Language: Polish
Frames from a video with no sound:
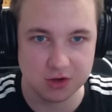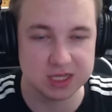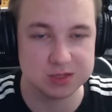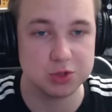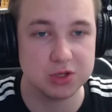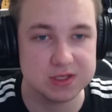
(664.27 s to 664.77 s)

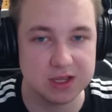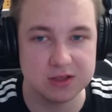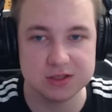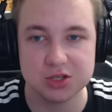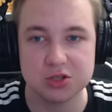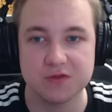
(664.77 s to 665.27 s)
gaz
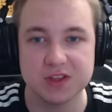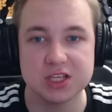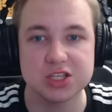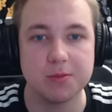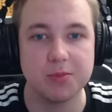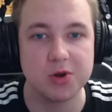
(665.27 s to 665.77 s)
przedostający się do
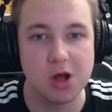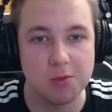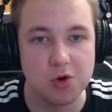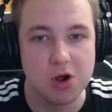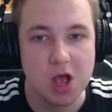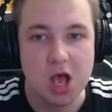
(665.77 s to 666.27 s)
wnętrza
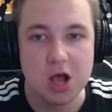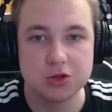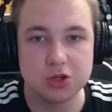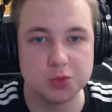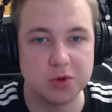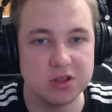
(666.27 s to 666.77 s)
promu.
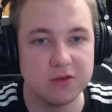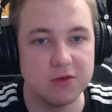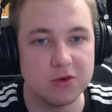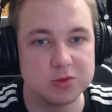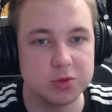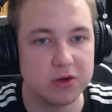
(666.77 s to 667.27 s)
Ktoś
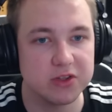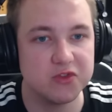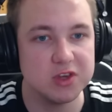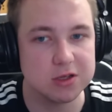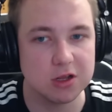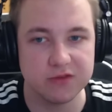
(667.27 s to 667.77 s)
powinien spróbować
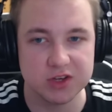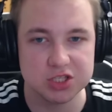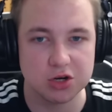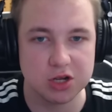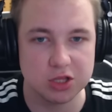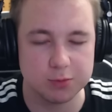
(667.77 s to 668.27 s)
wyizolować
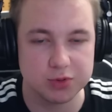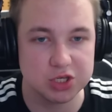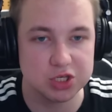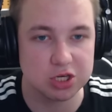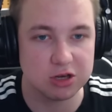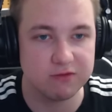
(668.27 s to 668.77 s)
trochę do
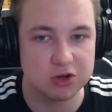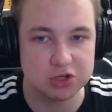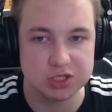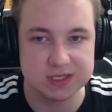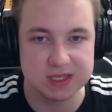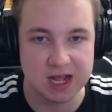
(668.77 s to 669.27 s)
późniejszego
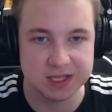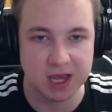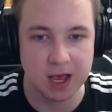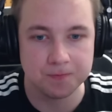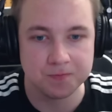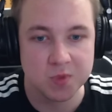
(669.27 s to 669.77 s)

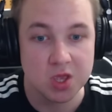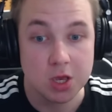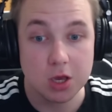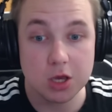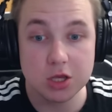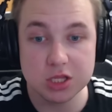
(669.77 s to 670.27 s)
wykorzystania.
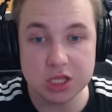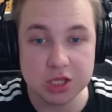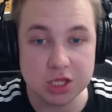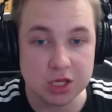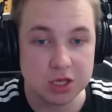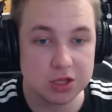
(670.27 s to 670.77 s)
E,
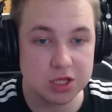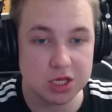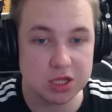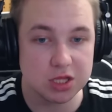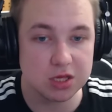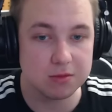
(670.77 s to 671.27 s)
Didi.
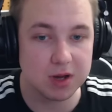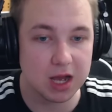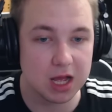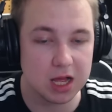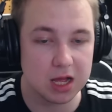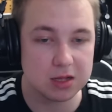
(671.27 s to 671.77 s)
Didi
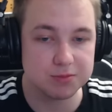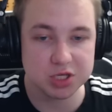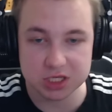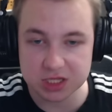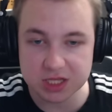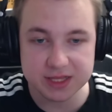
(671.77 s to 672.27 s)
ma
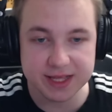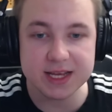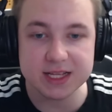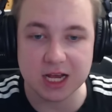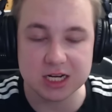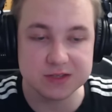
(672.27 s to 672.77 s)
przeciętny
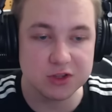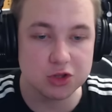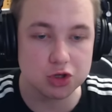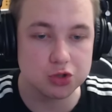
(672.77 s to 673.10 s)
intelekt, ale zwinność